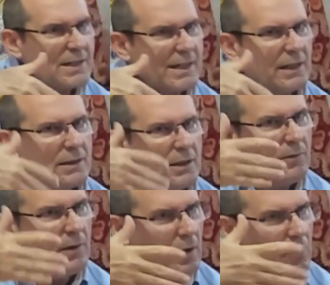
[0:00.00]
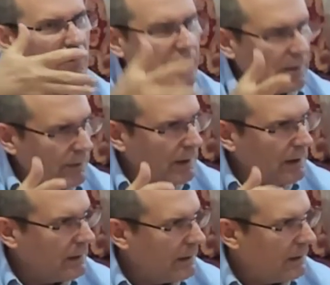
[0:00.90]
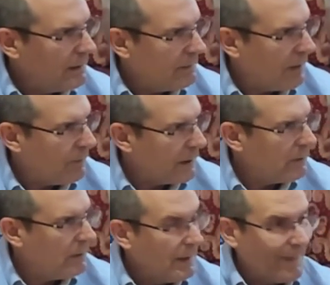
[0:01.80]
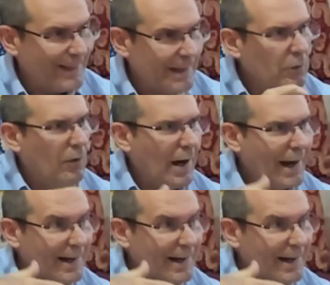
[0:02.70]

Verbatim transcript: active la conciencia. ¿Me explico? Digo, ahí